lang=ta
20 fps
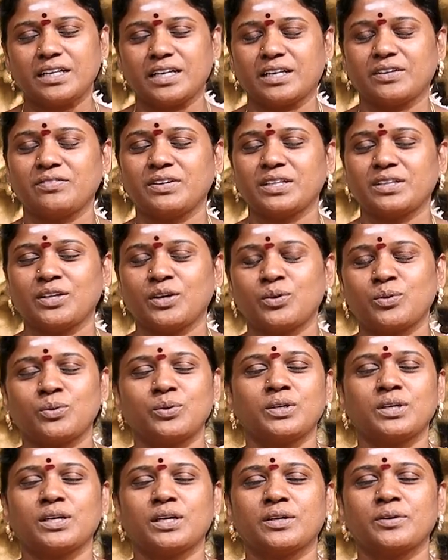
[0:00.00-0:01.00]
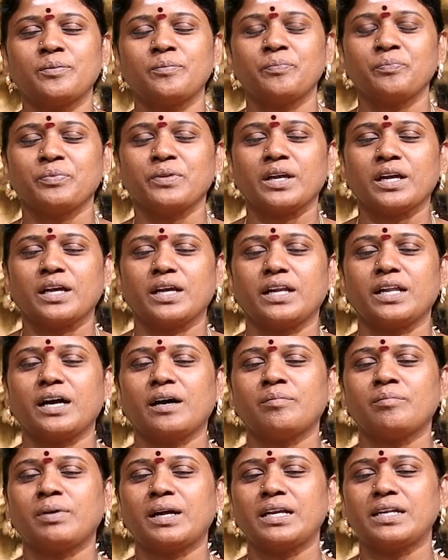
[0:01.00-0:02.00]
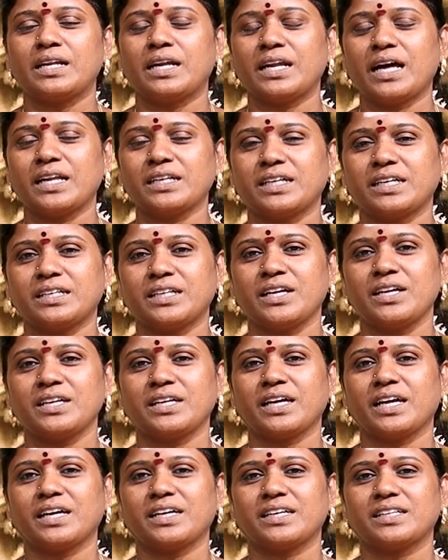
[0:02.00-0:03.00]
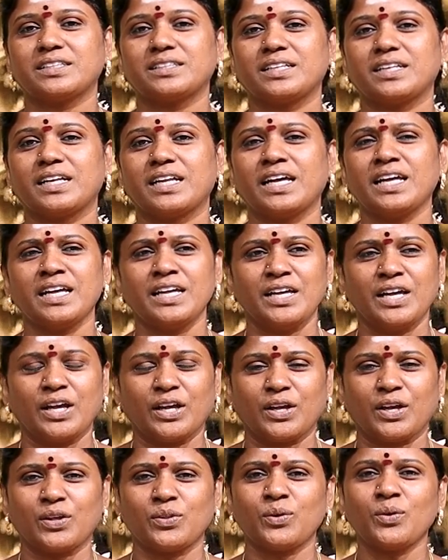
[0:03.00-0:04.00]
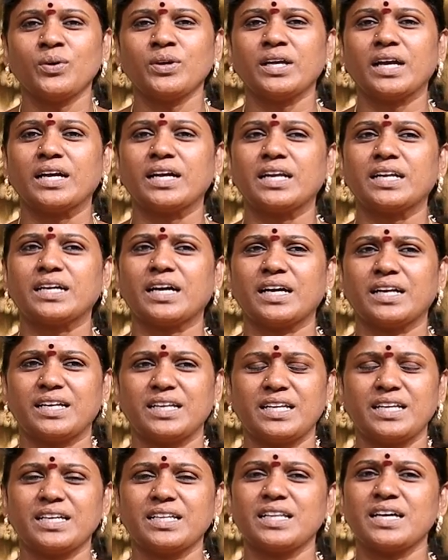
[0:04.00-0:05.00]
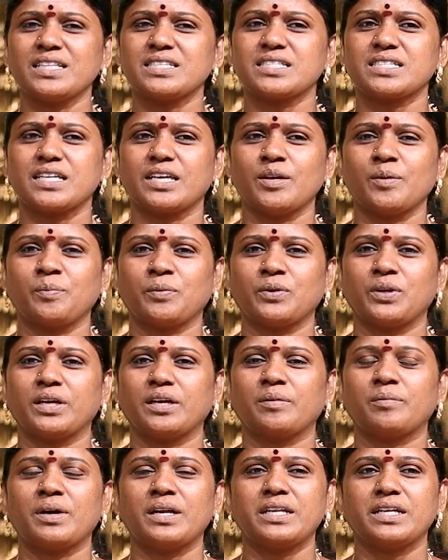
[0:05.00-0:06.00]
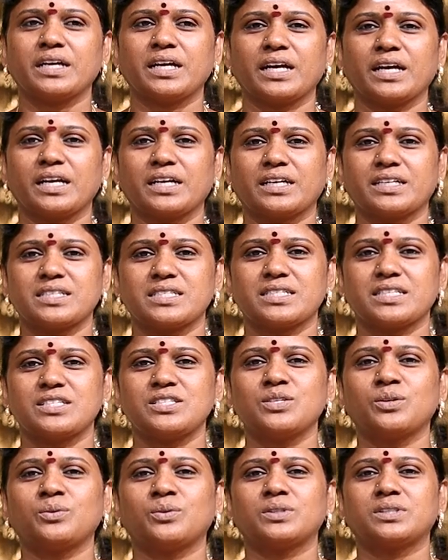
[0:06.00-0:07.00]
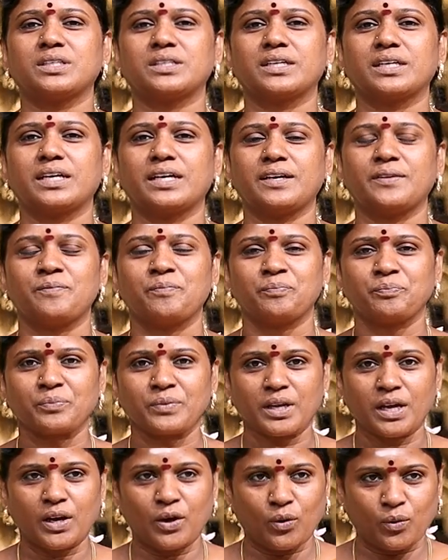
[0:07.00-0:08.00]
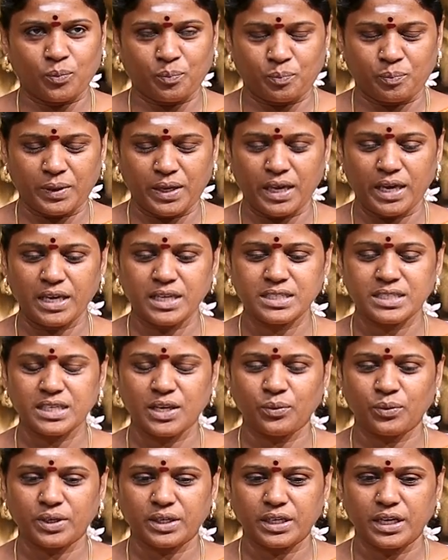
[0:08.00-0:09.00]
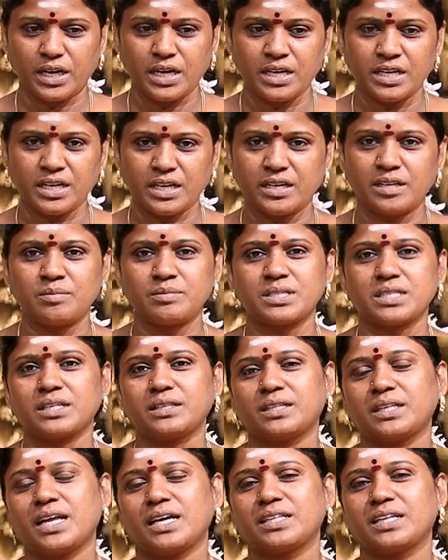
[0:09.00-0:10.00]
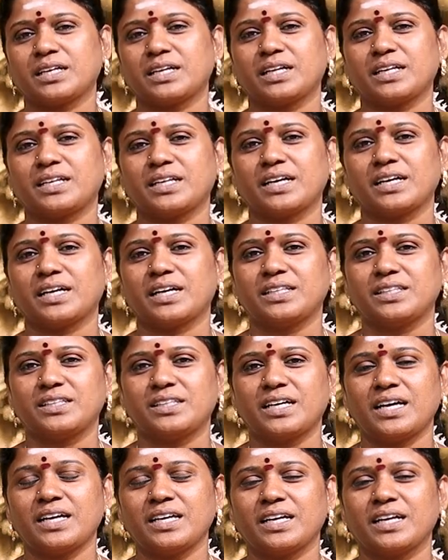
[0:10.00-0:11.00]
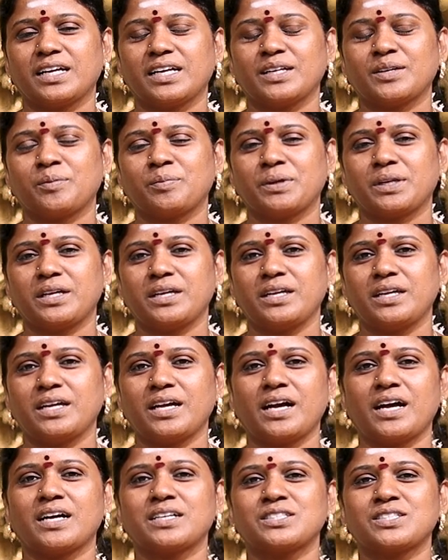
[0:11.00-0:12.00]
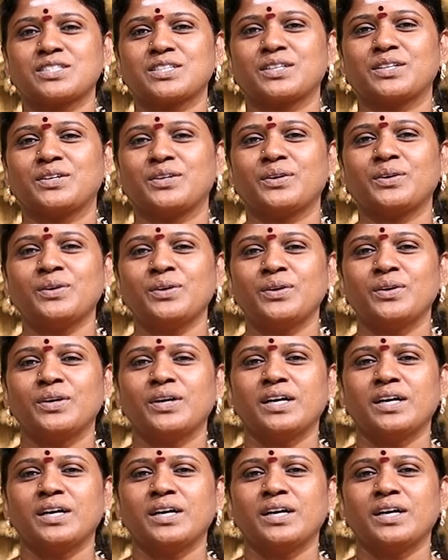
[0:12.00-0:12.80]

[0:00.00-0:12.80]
நிறைவேற்றி கொடுக்கணும் ஏன்னா அம்பாள் எல்லார்கிட்டையும் கேட்கறது இல்லை ஏதோ எங்களுக்காக நீங்கள் தான் அதை செய்ய போறீங்கம்மா நீங்கள் எங்களுக்கு அதை செஞ்சு கொடுத்துருங்க பேசி ஒரு ரெண்டு நிமிஷத்தில் அதை கேட்டாங்க அதுதான் எங்களுக்கு பெரிய ஆச்சரியம்